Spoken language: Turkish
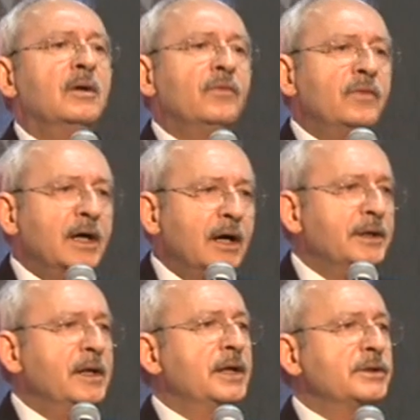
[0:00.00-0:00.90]
ve
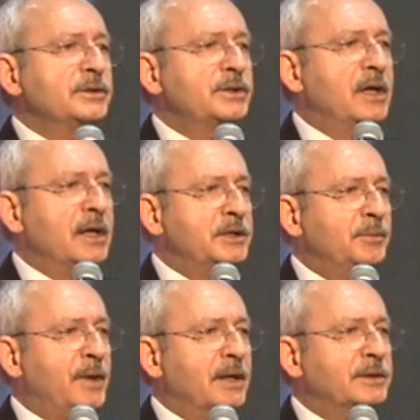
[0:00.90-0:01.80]
yani siyasi
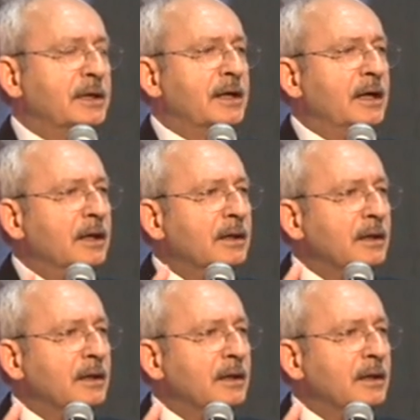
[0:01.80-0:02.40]
partilere